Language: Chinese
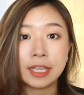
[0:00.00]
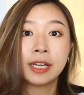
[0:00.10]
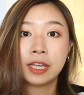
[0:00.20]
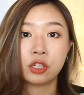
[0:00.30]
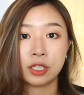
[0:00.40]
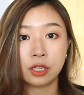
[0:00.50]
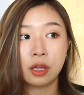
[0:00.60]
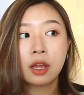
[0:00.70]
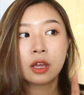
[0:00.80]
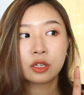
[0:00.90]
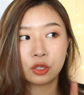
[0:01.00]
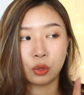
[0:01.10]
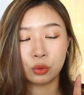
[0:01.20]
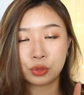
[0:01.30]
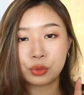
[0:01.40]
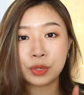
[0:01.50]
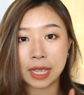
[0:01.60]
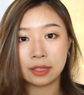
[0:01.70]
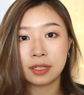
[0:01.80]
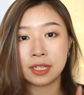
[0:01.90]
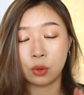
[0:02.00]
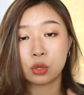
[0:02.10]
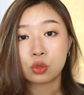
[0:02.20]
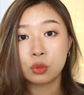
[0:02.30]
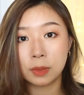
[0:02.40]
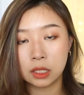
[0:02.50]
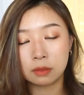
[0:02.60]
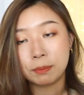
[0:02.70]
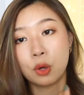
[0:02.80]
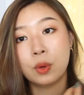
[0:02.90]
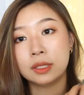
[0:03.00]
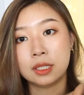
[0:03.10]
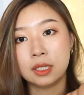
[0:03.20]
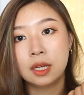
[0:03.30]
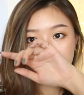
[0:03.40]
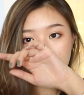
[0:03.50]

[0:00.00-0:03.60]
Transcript: 你也可以直接这种素颜的情况出门没有问题。